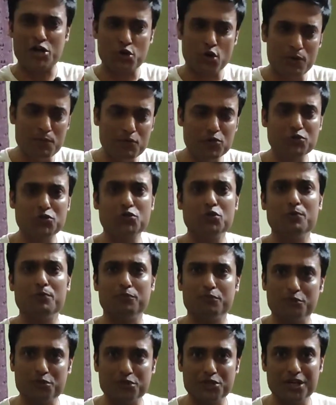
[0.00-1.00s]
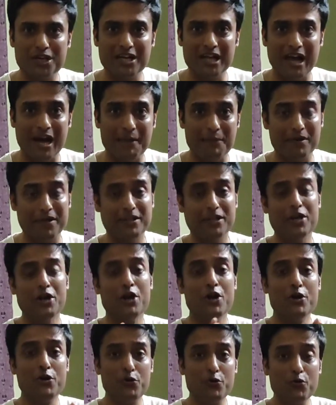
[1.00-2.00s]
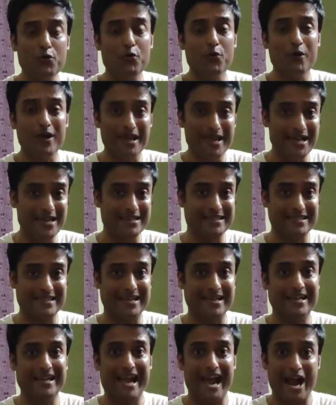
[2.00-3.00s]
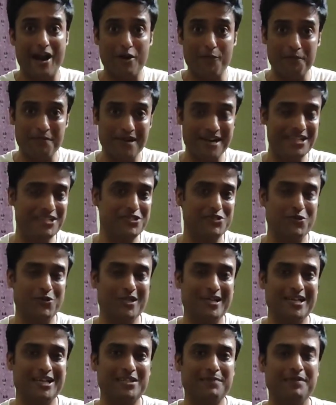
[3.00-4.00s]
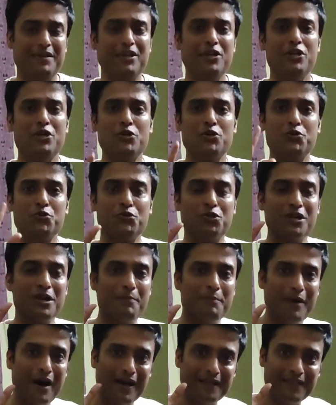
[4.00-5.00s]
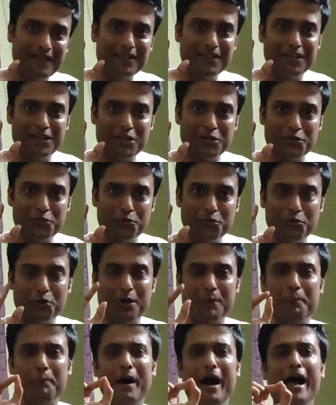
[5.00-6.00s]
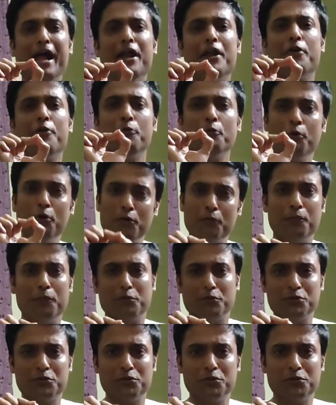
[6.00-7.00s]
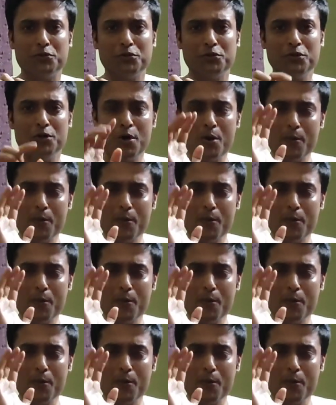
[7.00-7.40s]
আর সমস্ত পোর্শানে আপনাদের টু এক্স এখানে অ্যাডপ্টনেস চলে আসবে সুতরাং মাথা থেকে শুরু করে পায়ের নখ পর্যন্ত